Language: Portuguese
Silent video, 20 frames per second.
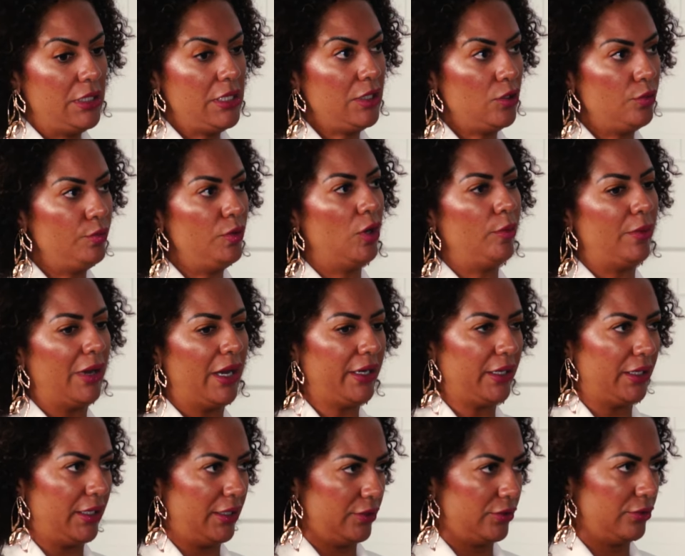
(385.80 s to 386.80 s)
E o meu
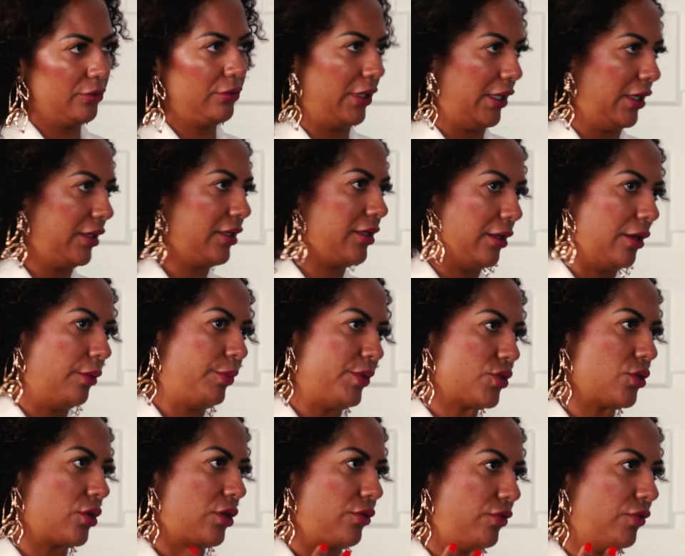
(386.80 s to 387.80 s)
marido, né, que é a
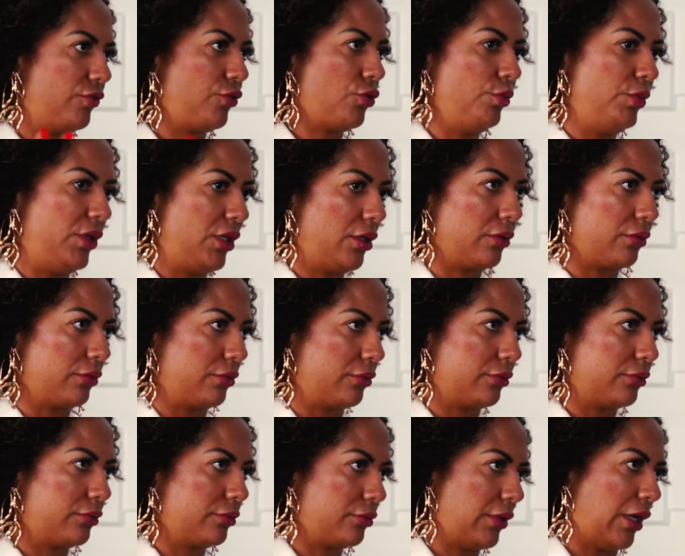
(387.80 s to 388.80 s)
pessoa que vive comigo, eu
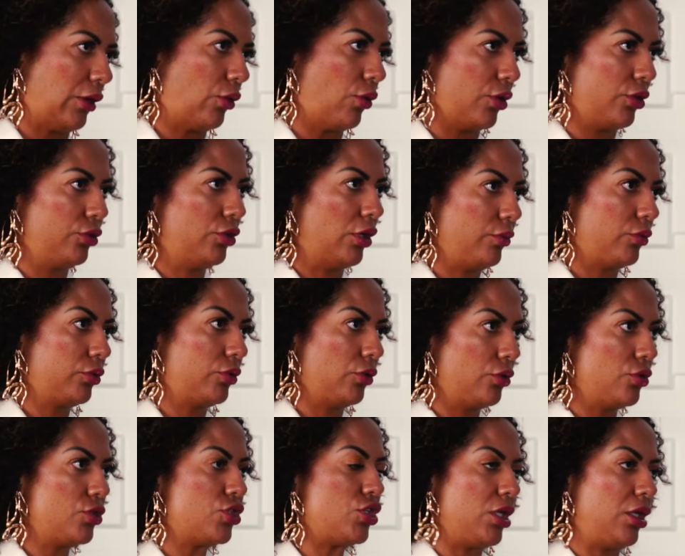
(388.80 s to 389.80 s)
acordo e dorme
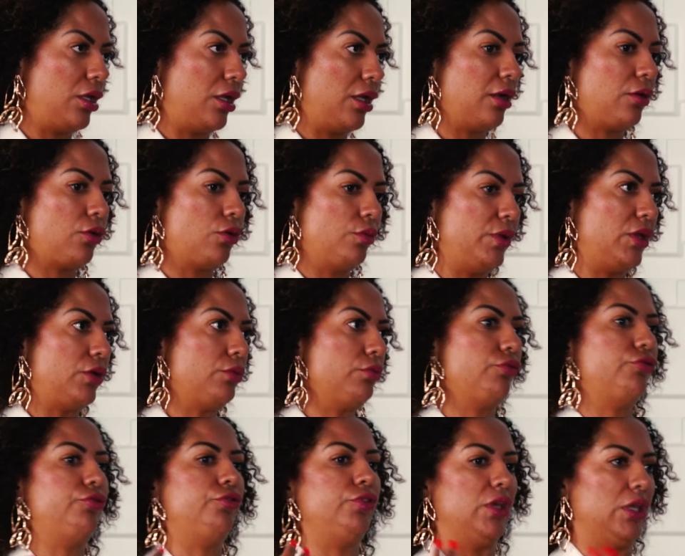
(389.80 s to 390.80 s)
todo dia, comigo
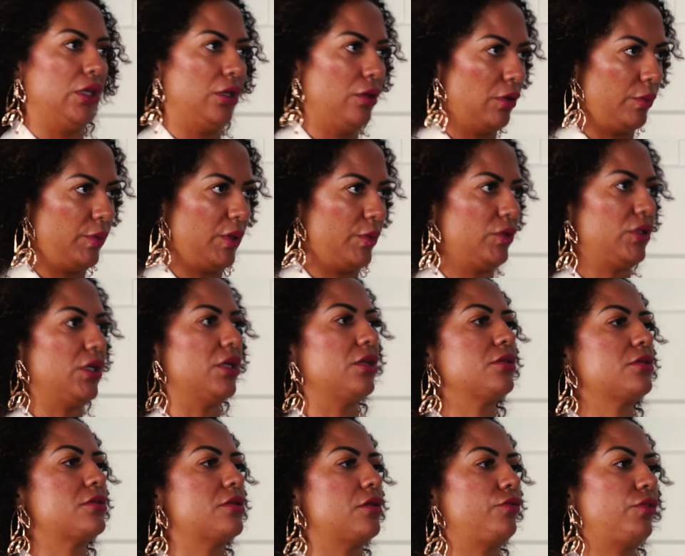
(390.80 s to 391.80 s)
viu a minha
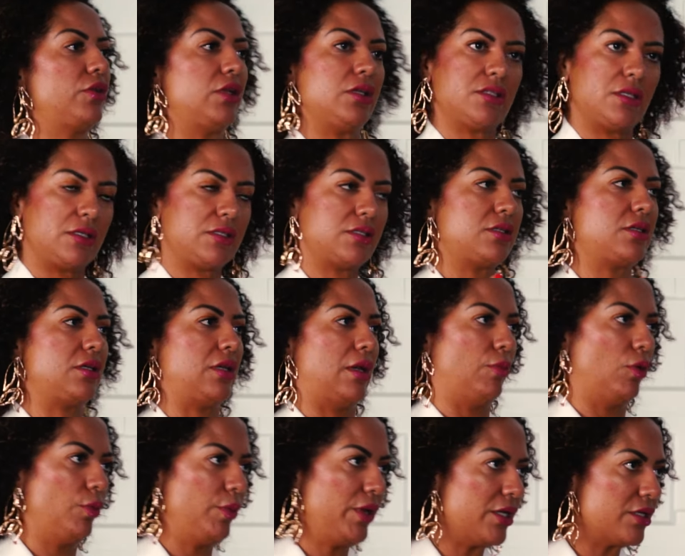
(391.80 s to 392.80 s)
mudança. Eu falei, isso aqui é
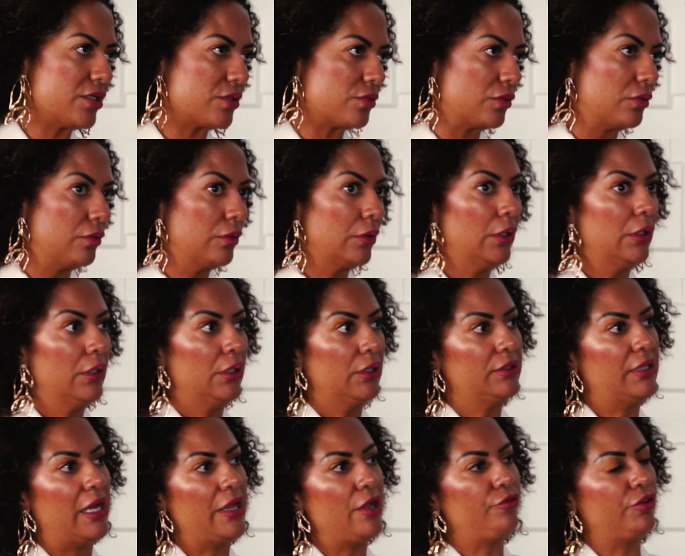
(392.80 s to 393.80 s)
bom mesmo.
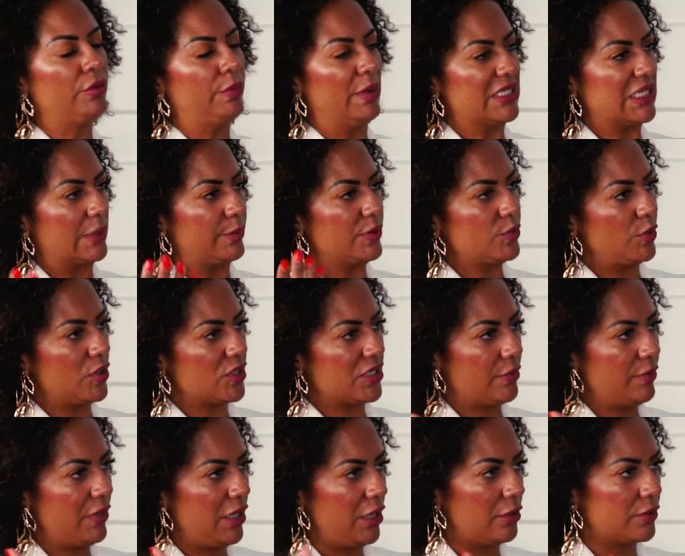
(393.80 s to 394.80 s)
Daí eu fui passar para os meus
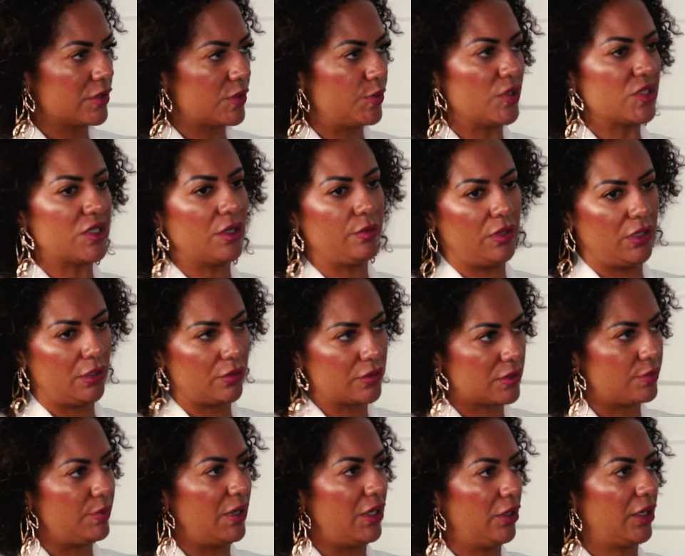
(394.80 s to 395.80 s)
amigos, meus
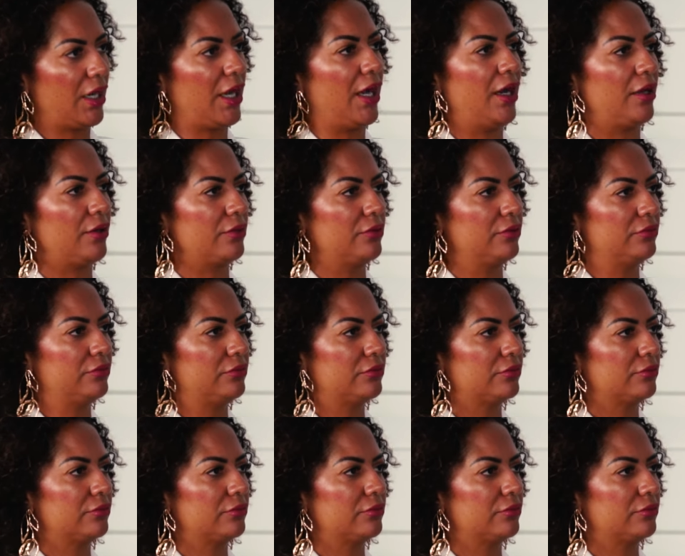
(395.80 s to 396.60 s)
amigos melhoraram.